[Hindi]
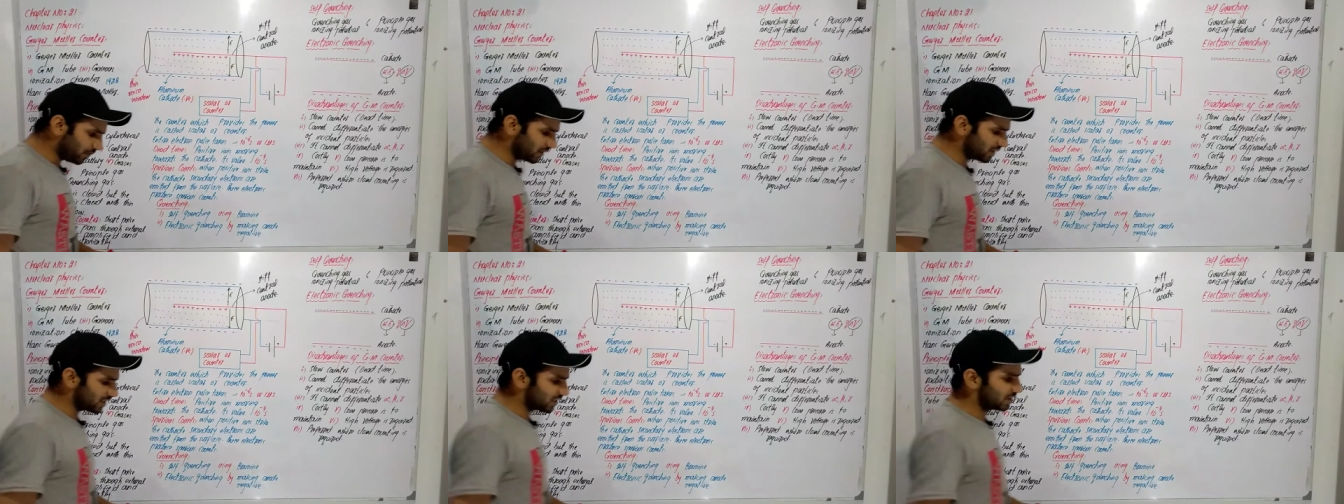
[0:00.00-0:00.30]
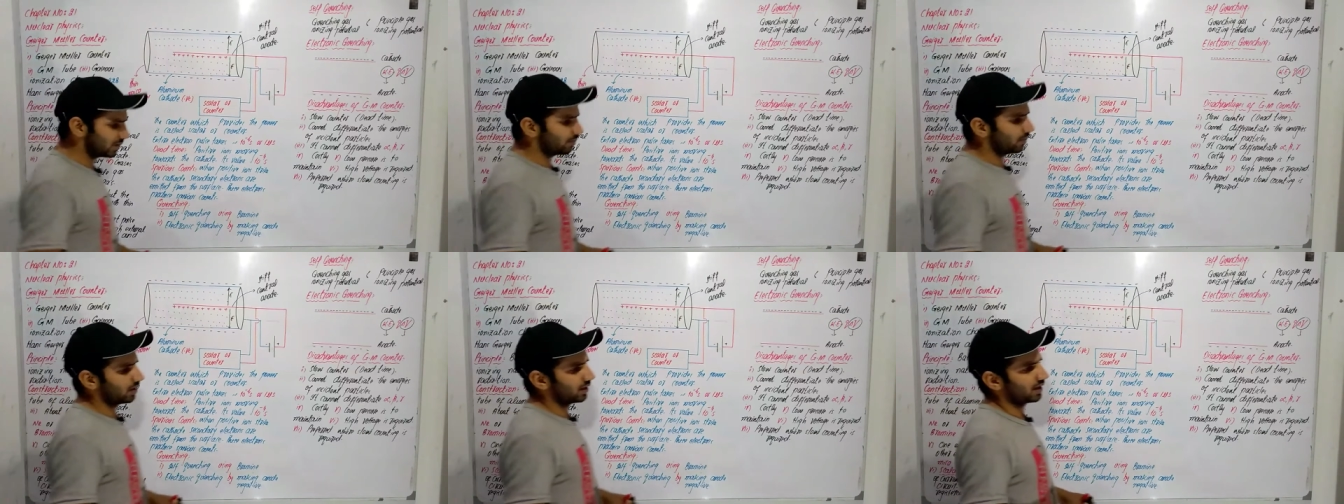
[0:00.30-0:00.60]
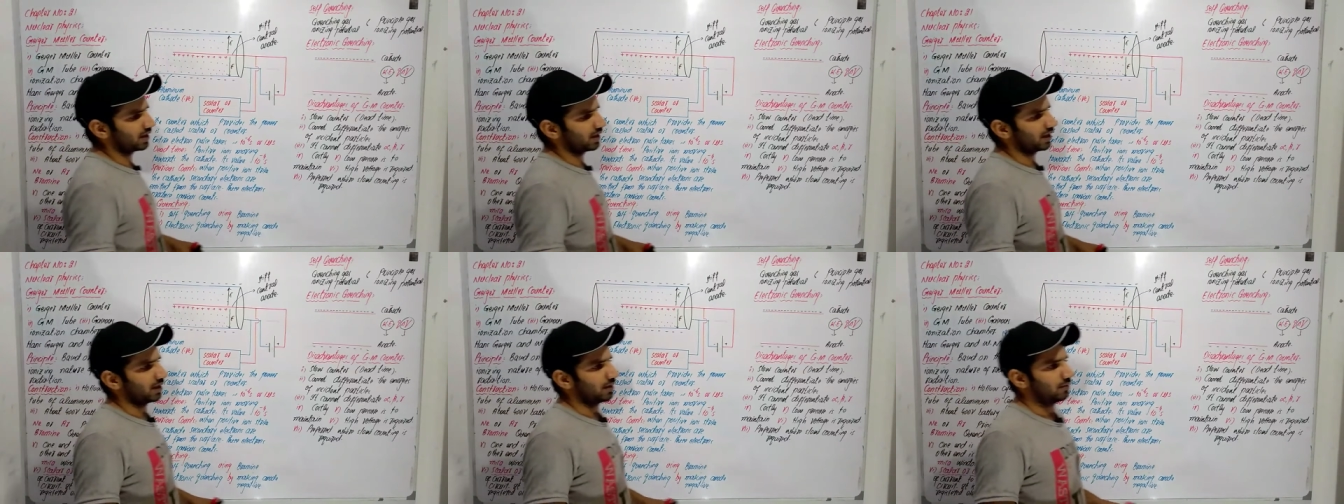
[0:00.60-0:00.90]
प्रिंसिपल
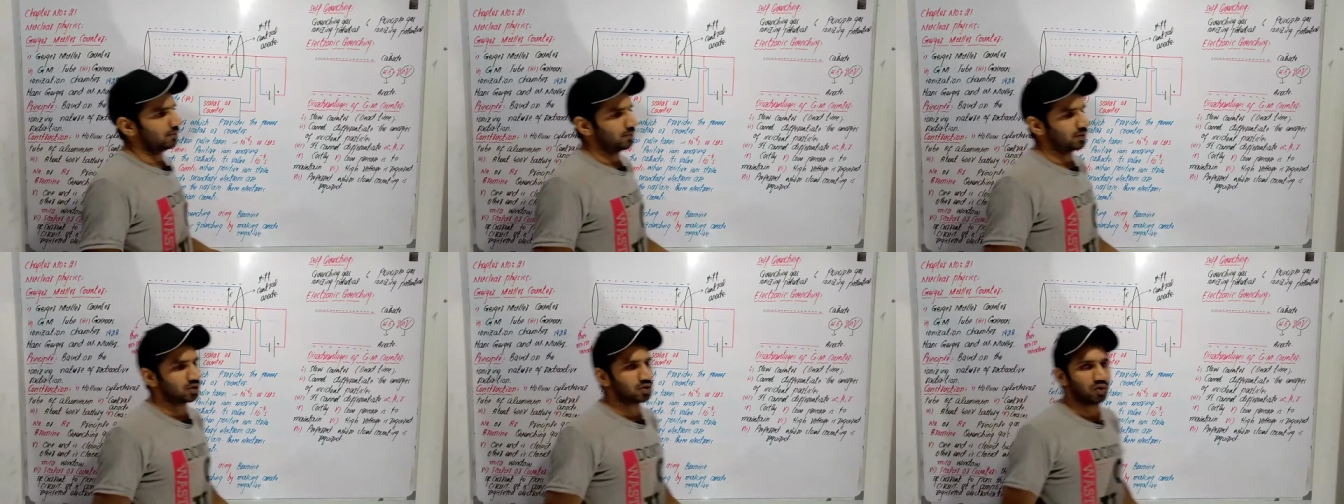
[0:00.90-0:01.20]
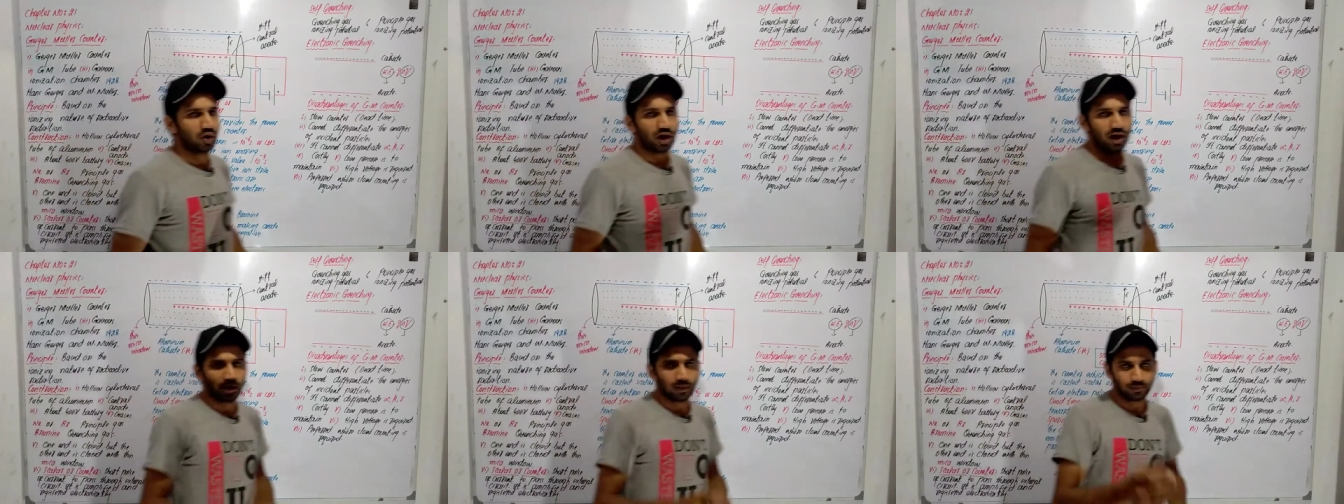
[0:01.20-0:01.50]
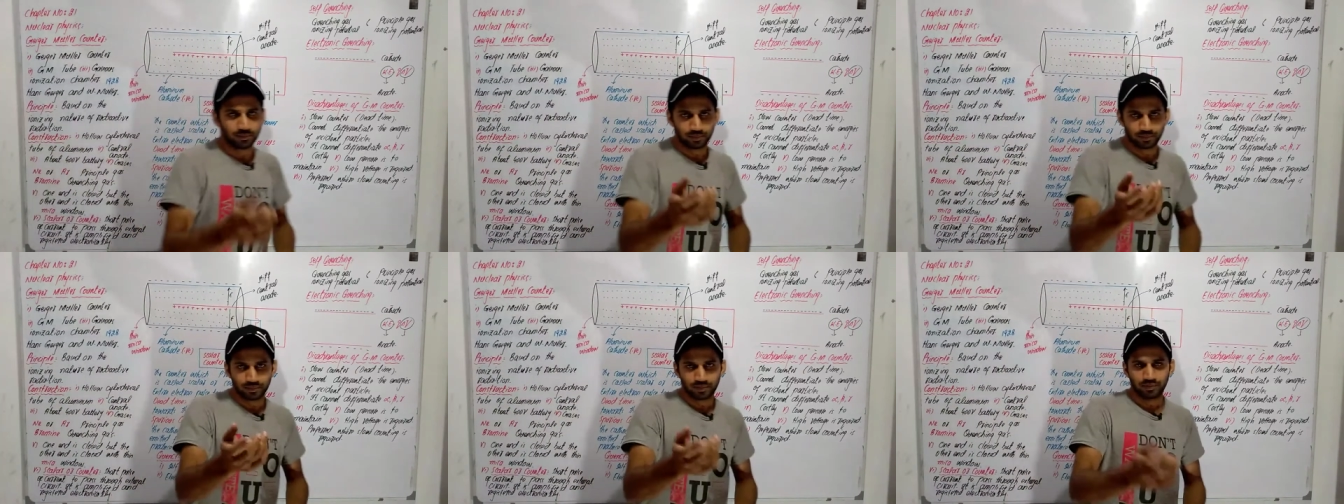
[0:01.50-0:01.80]
क्या है बच्चों
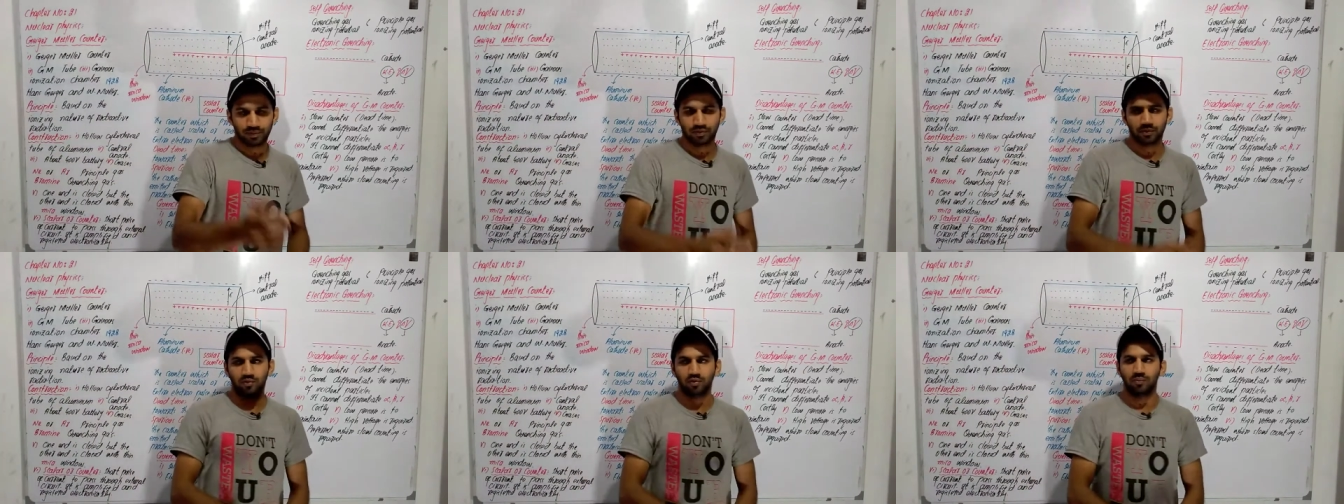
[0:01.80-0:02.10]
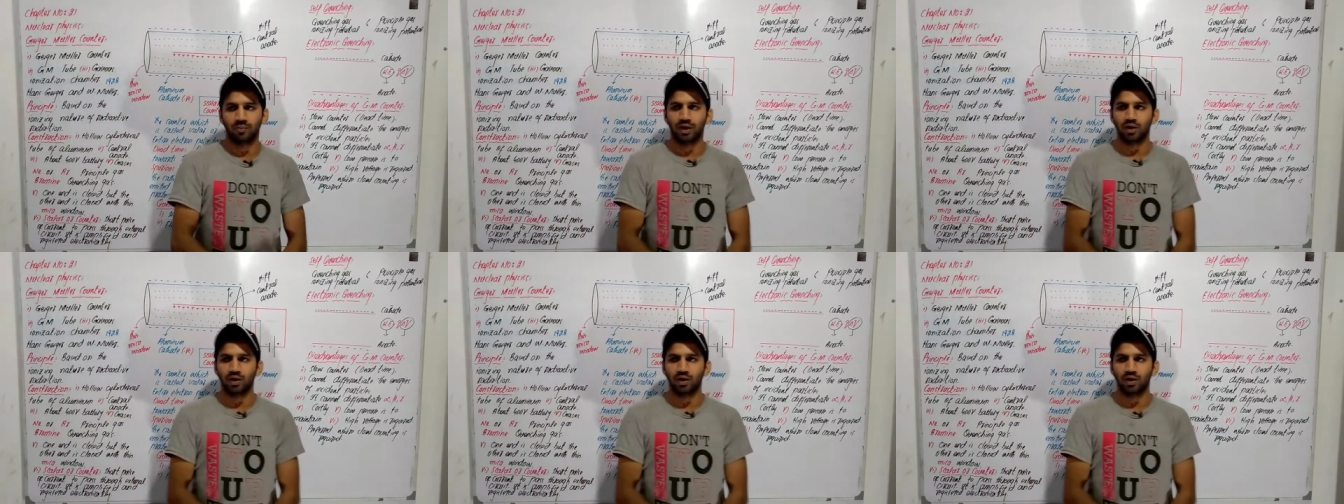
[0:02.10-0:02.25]
आप को